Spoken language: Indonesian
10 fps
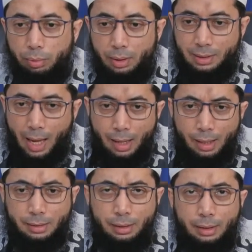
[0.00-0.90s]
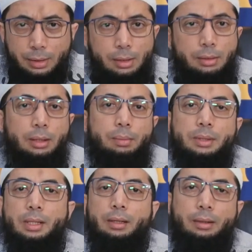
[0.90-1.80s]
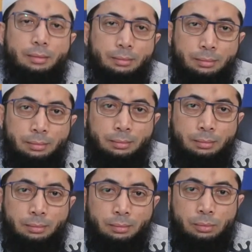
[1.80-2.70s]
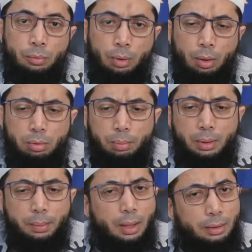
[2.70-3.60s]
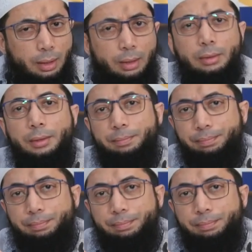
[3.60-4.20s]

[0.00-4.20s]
kalau dia salah sedikit saja jadi masalah. Oleh karena teman-teman hati-hati.